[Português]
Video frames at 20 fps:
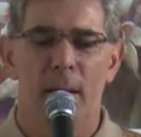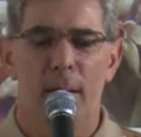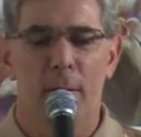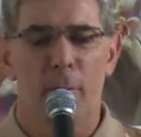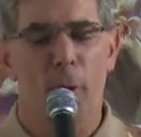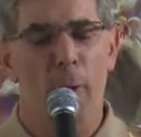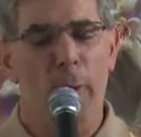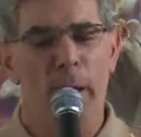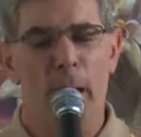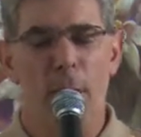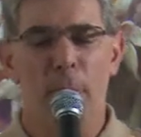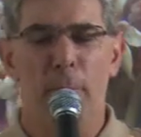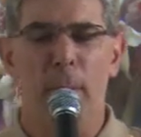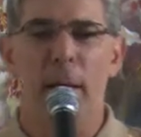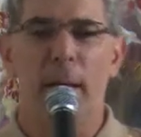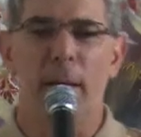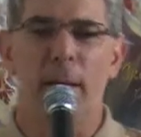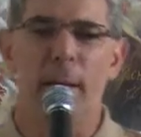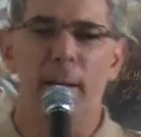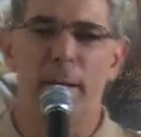Qualquer
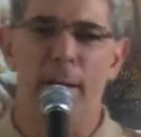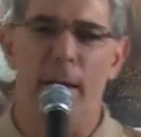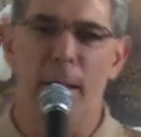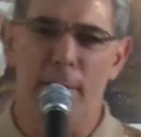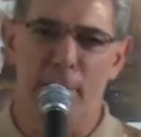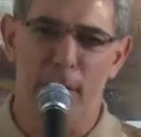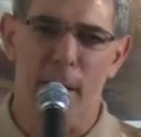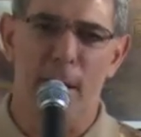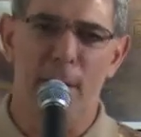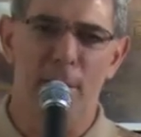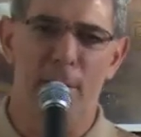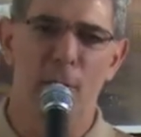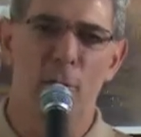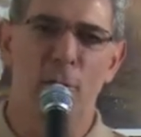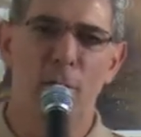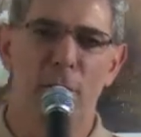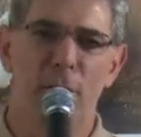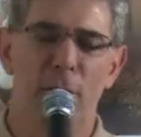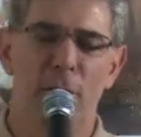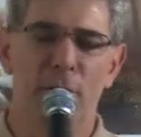pai que tem mais, de
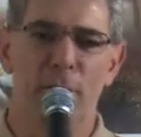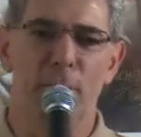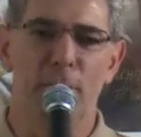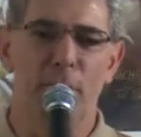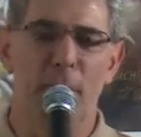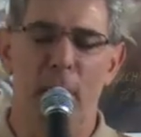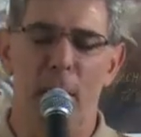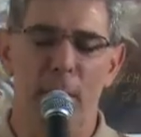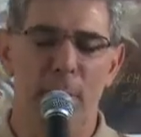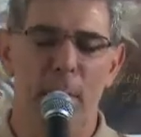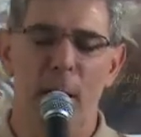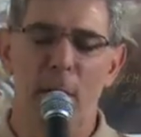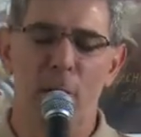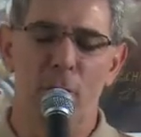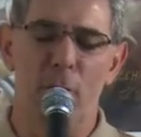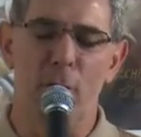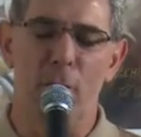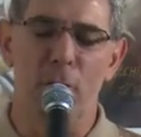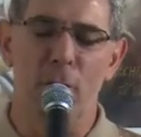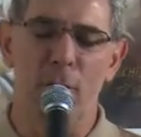dois, é, mais
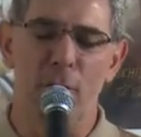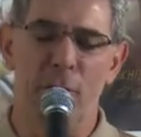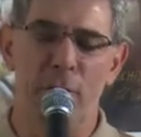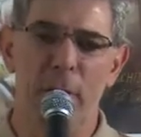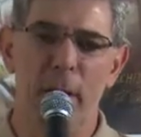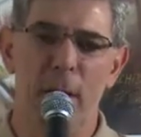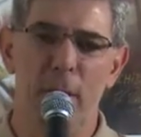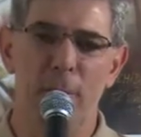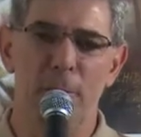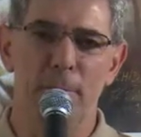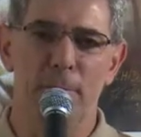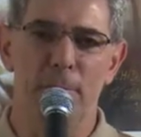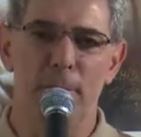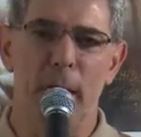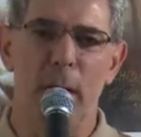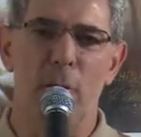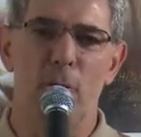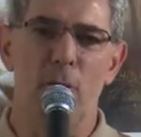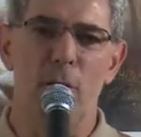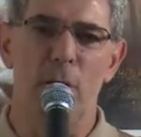do que um filho,
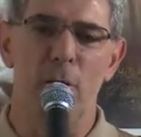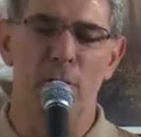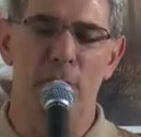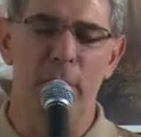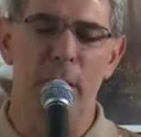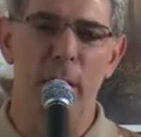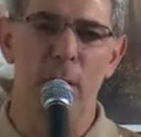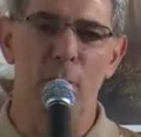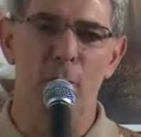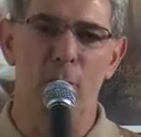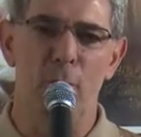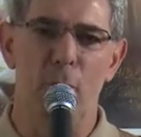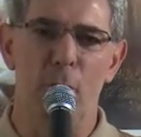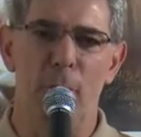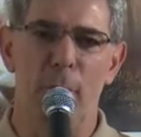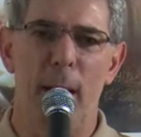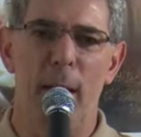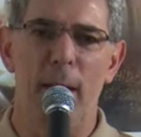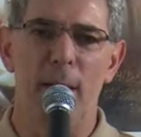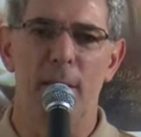tem dois filhos ou
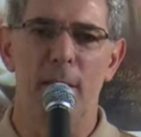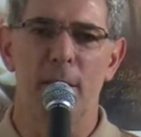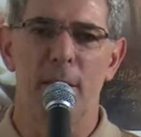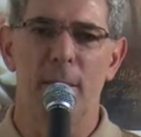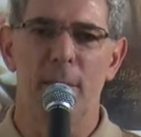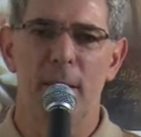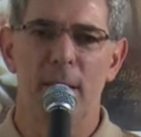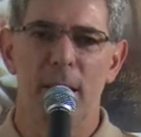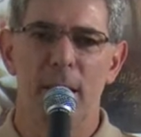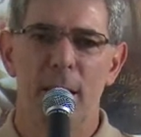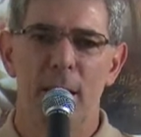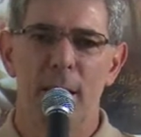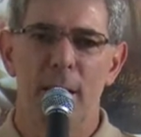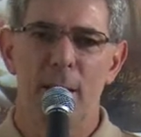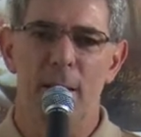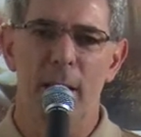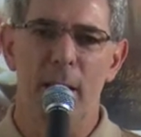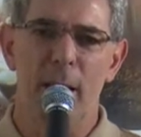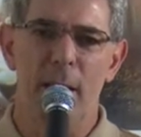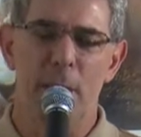mais,
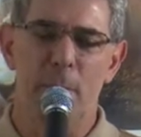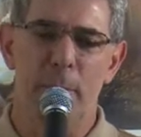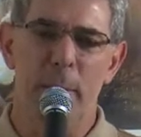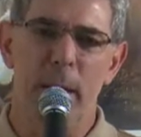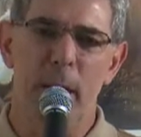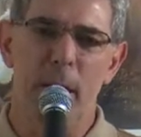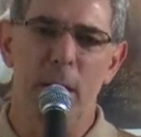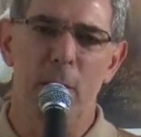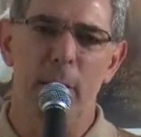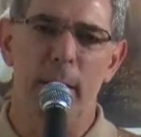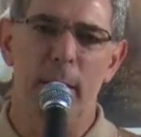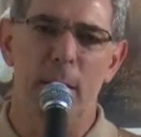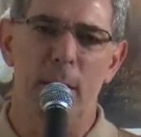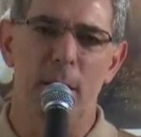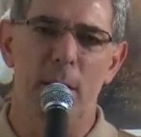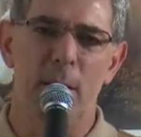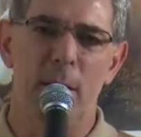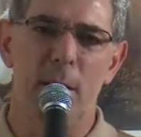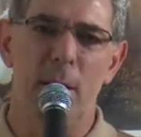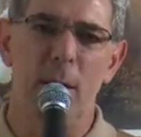se eles brigam
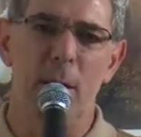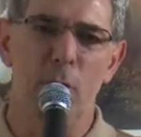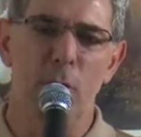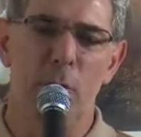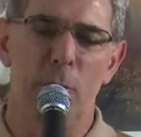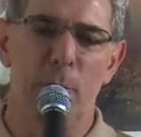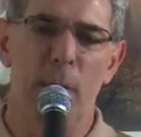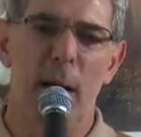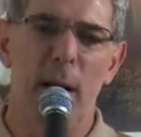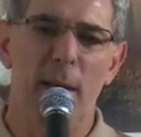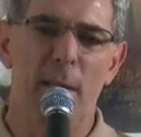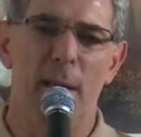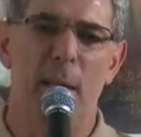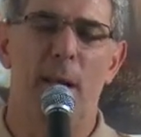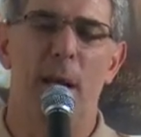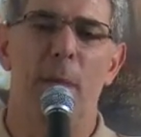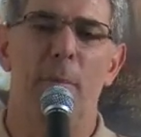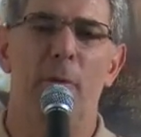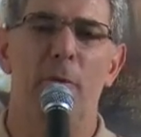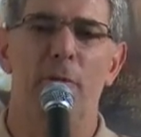entre si, os pais
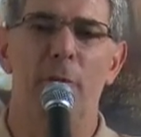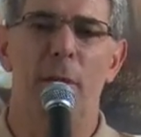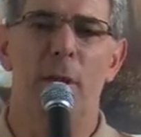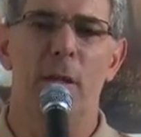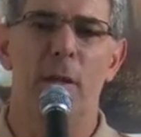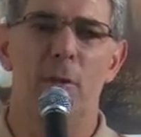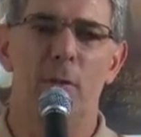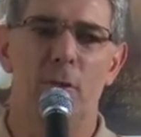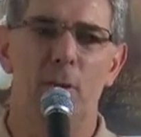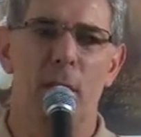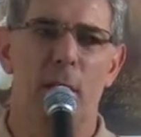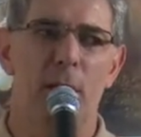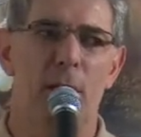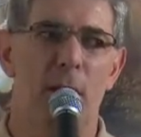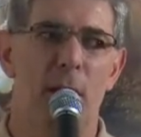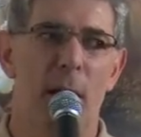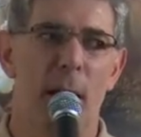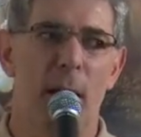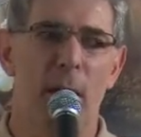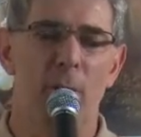acabam ficando
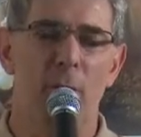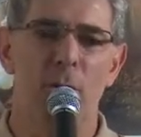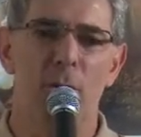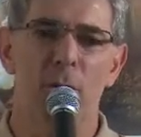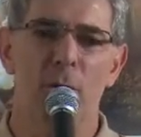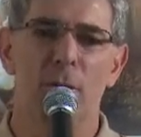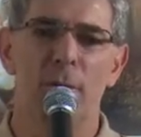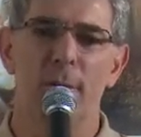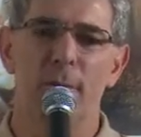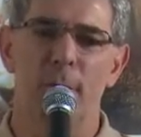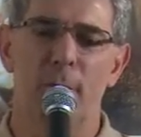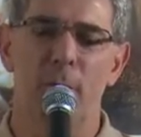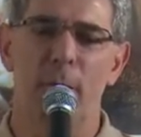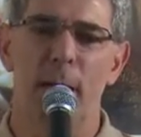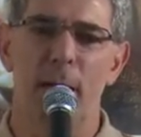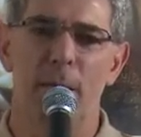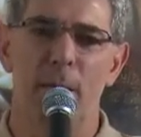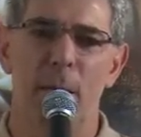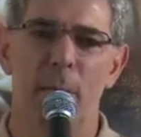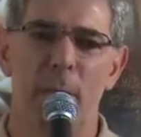chateados com essa